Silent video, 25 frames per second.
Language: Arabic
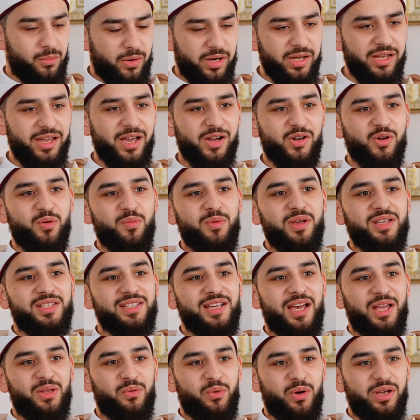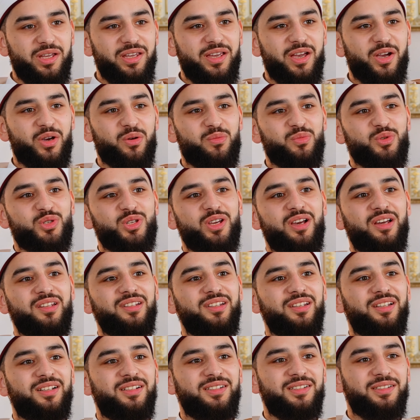وإياكم يا سعد وإياكم إن شاء
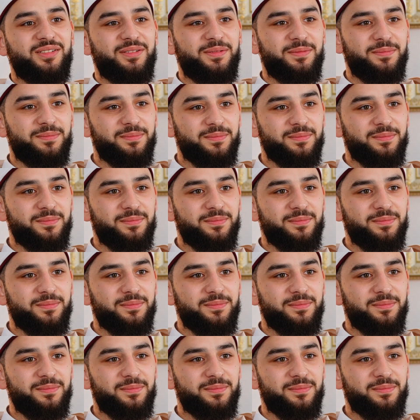الله